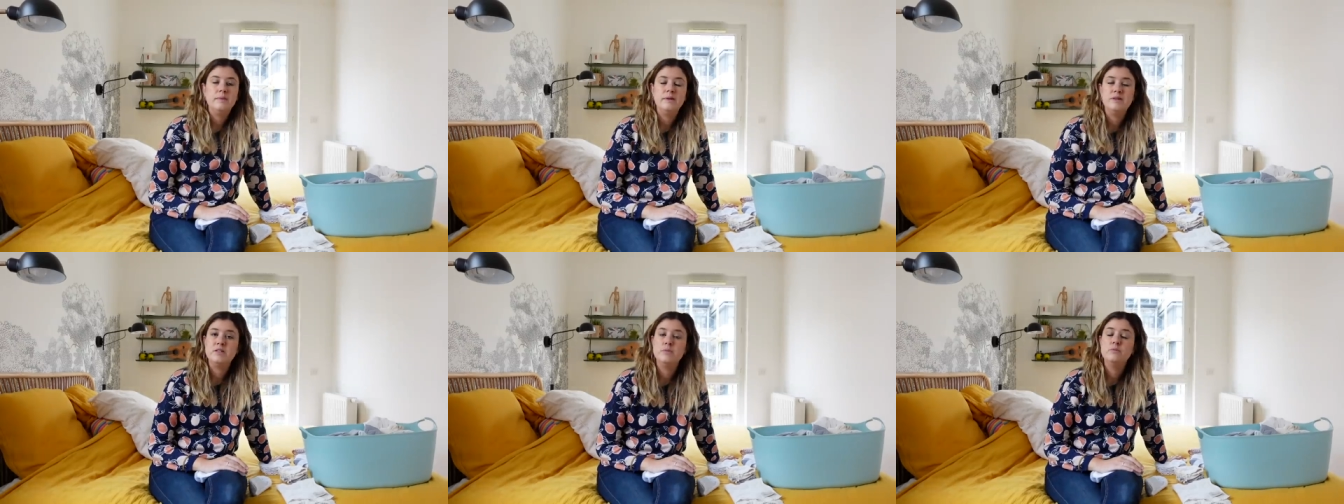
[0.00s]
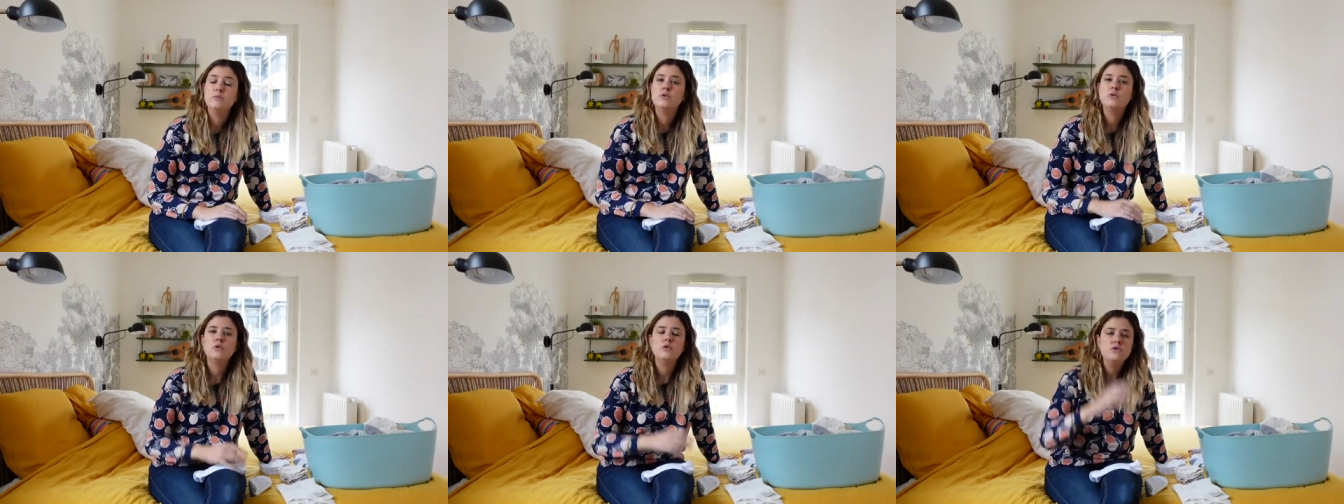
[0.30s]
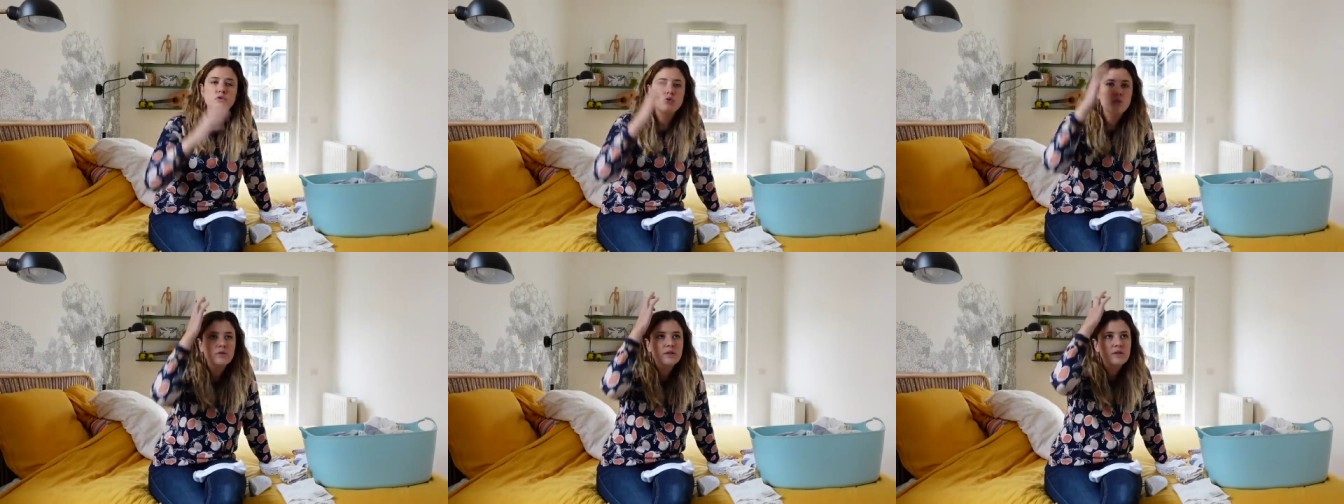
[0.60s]
j'ai beau
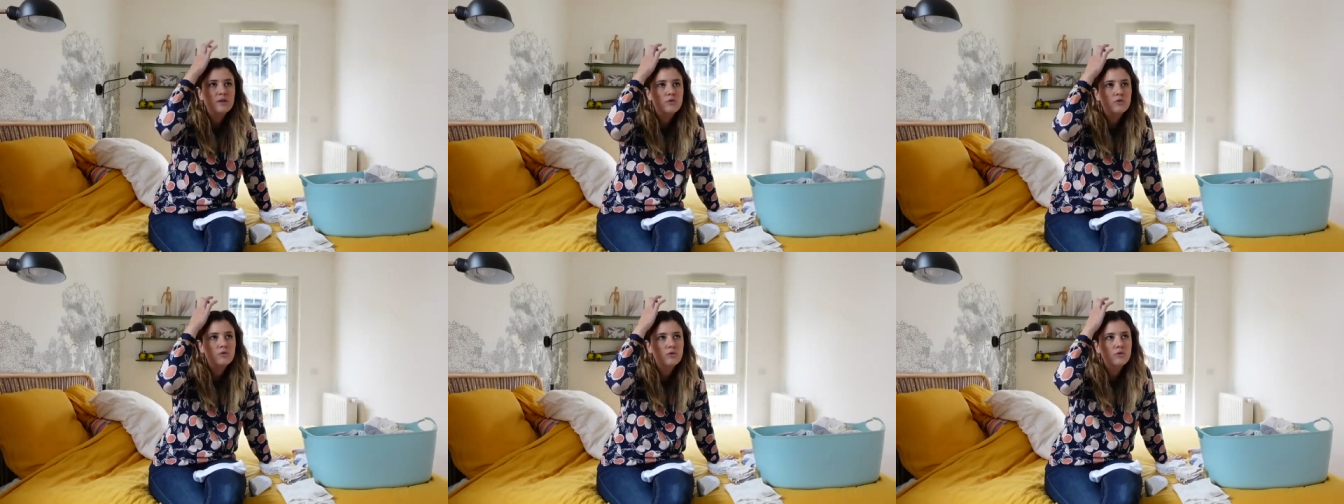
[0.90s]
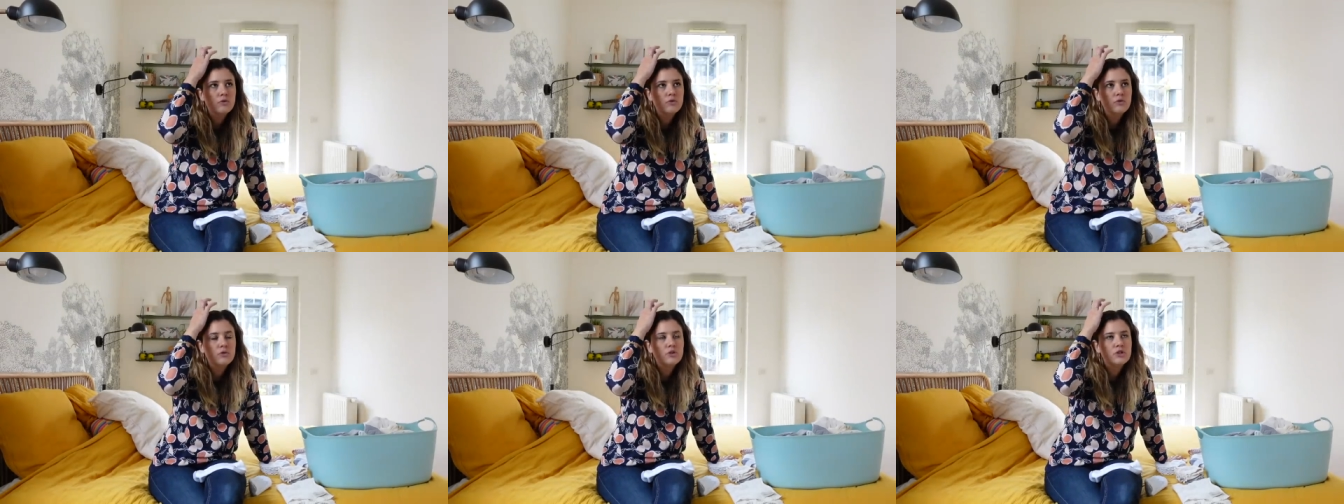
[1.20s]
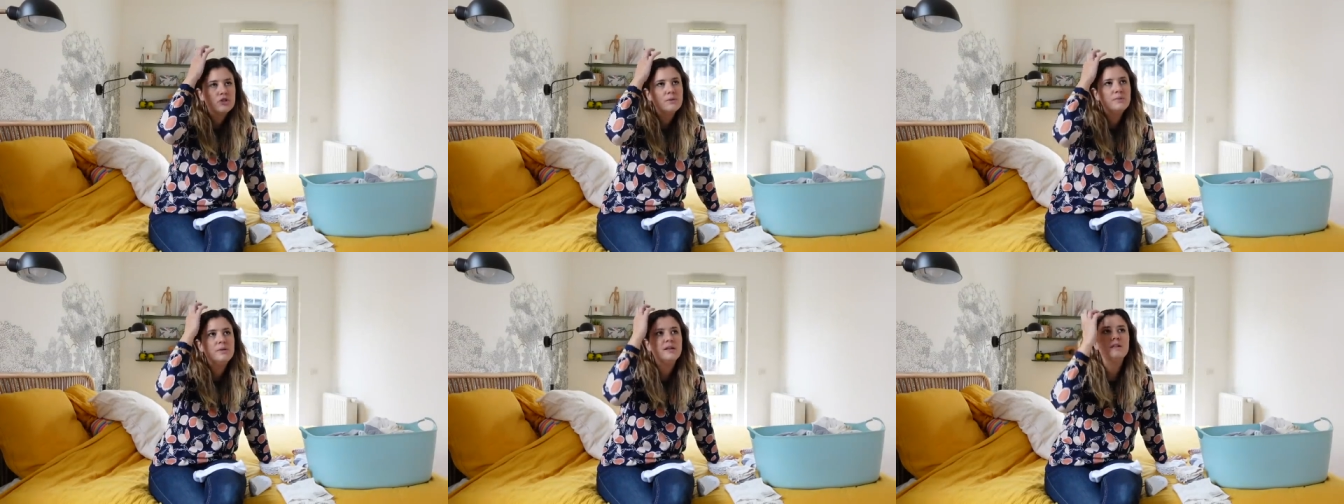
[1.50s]
retourner le truc,
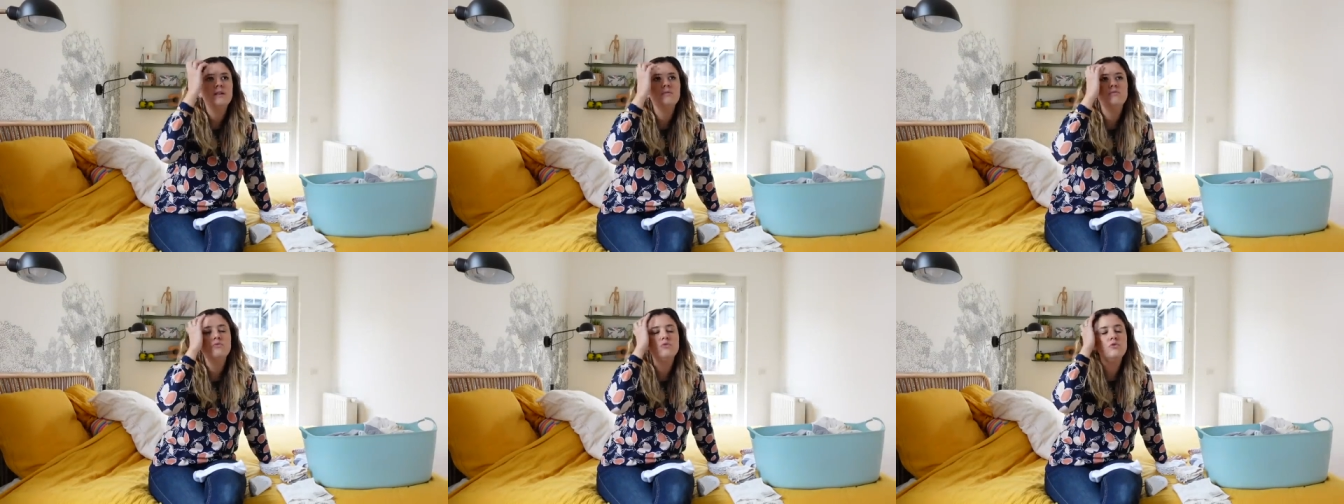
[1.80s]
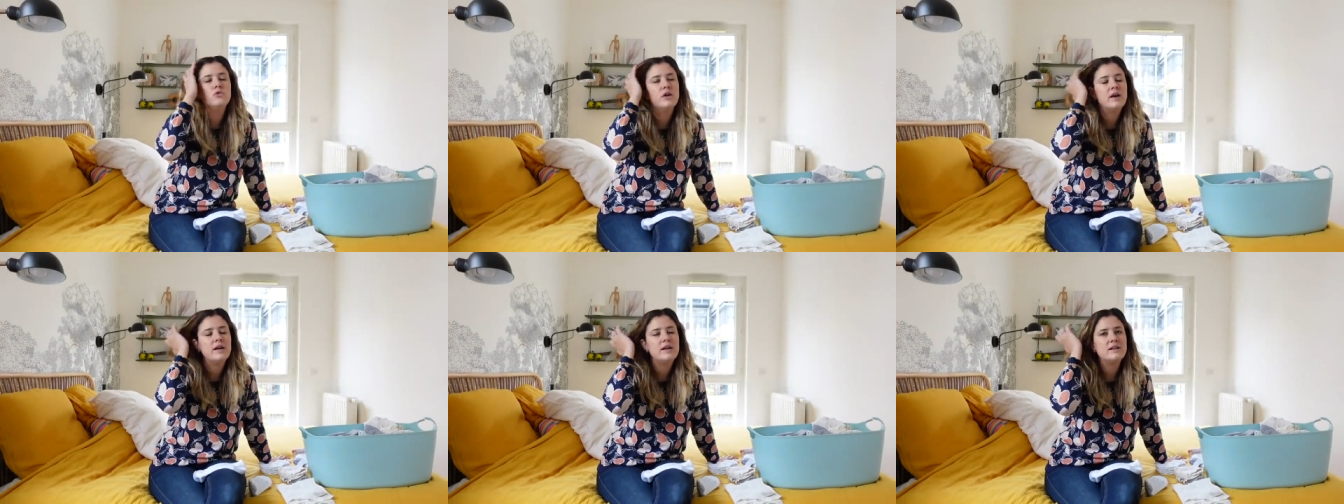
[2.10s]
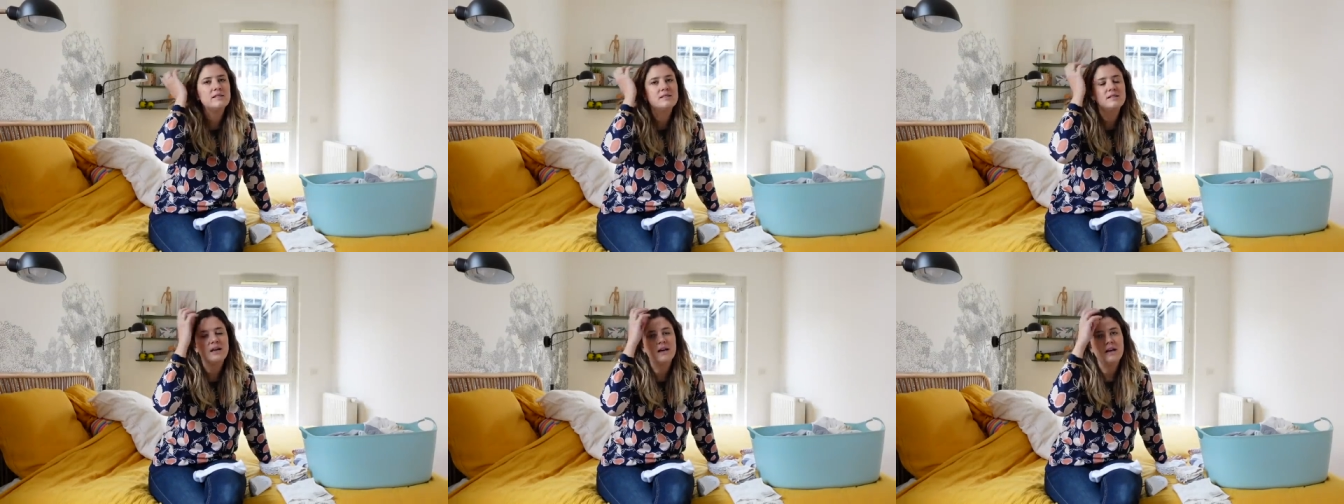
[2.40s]
j'ai bien des boucles d'oreilles
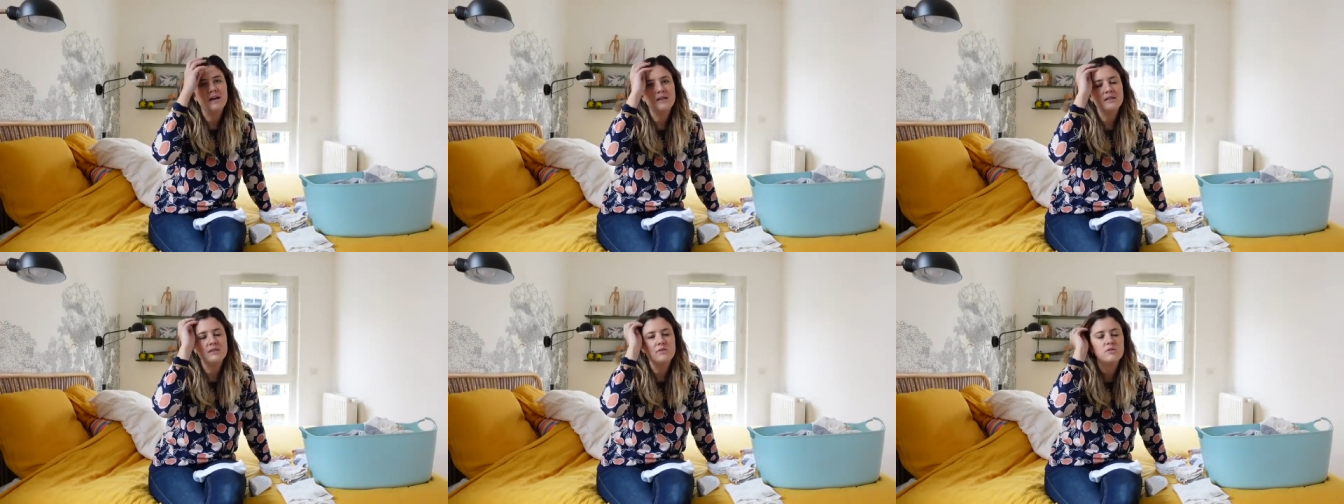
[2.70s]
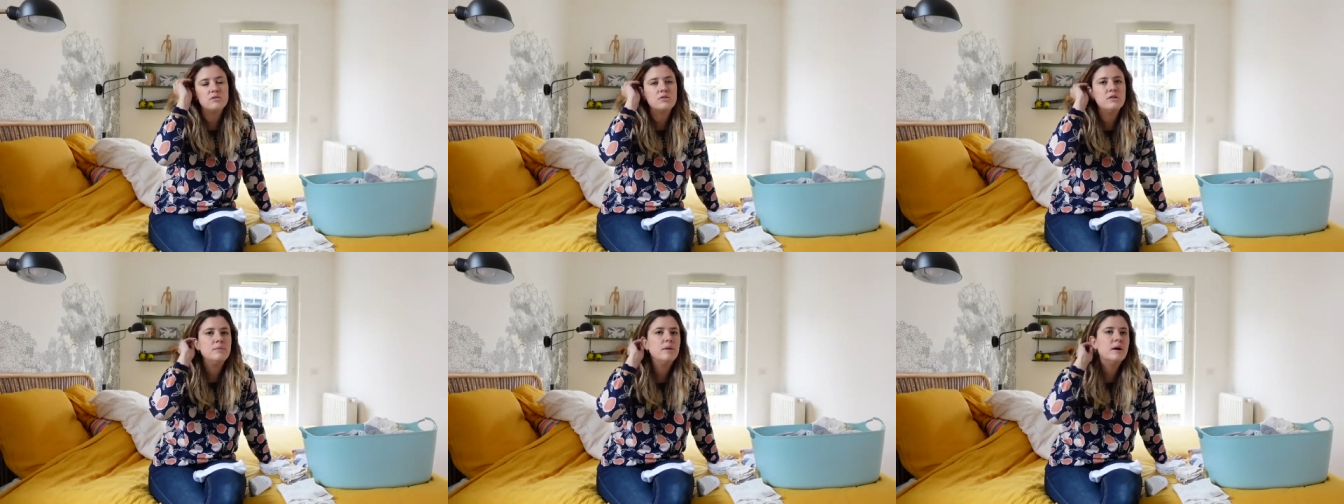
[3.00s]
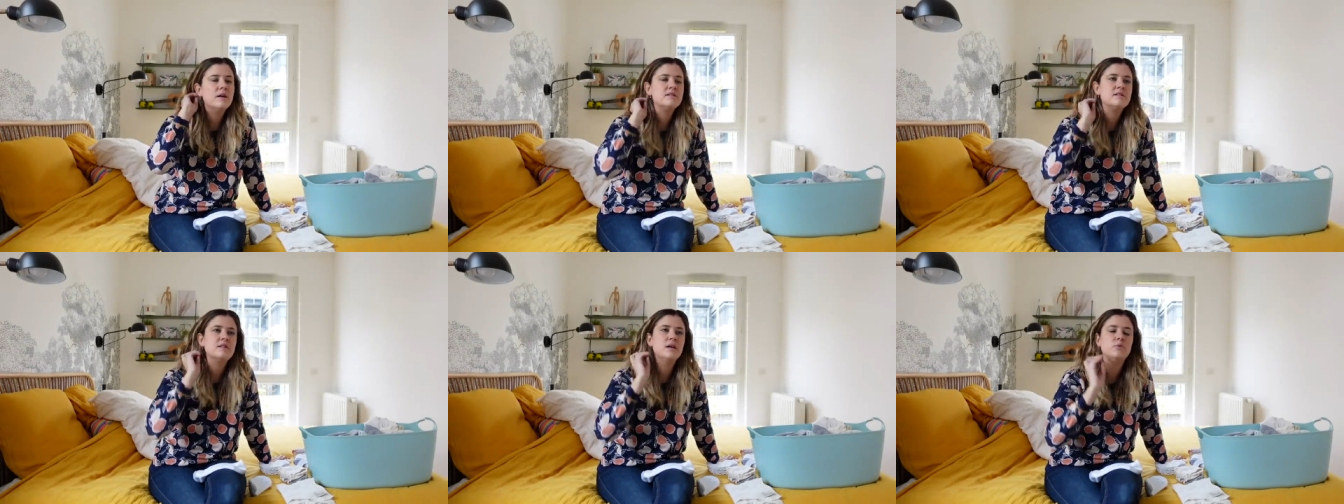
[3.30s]
à strass, des
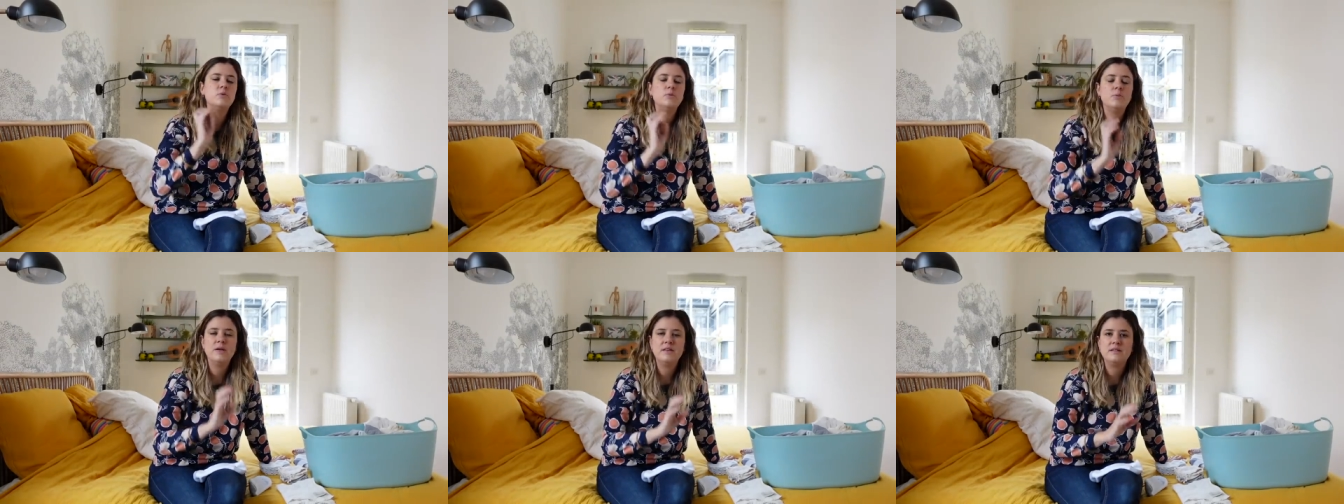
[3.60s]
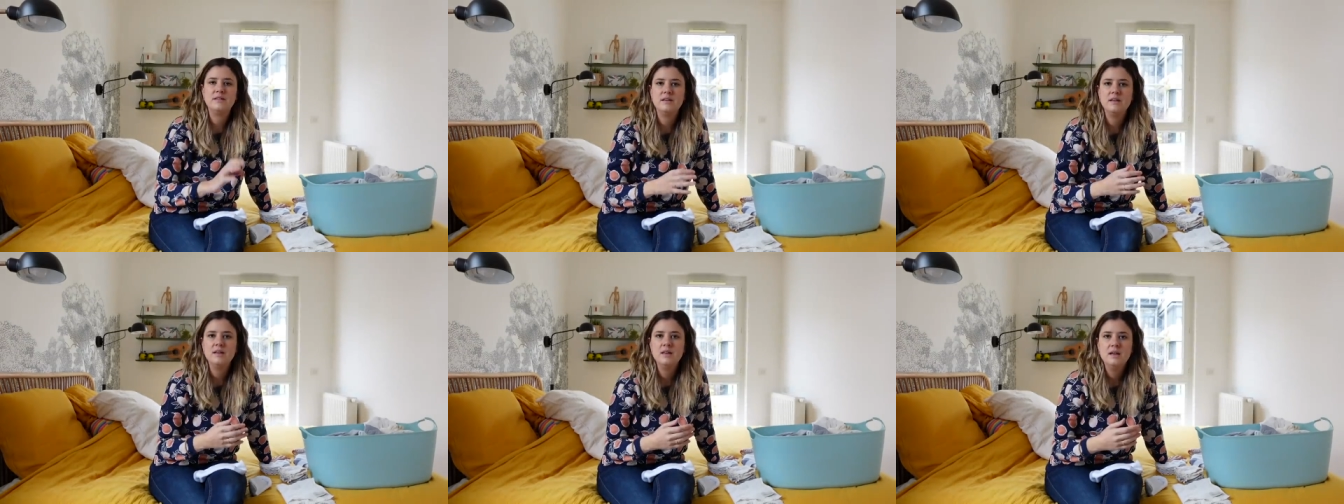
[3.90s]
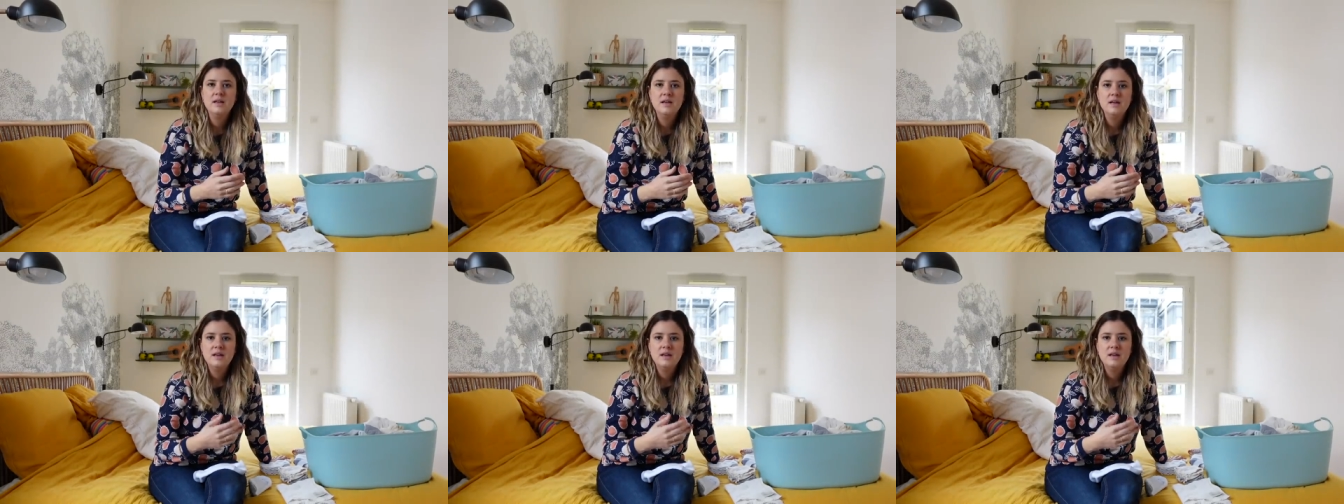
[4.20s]
bracelets un peu pailletés,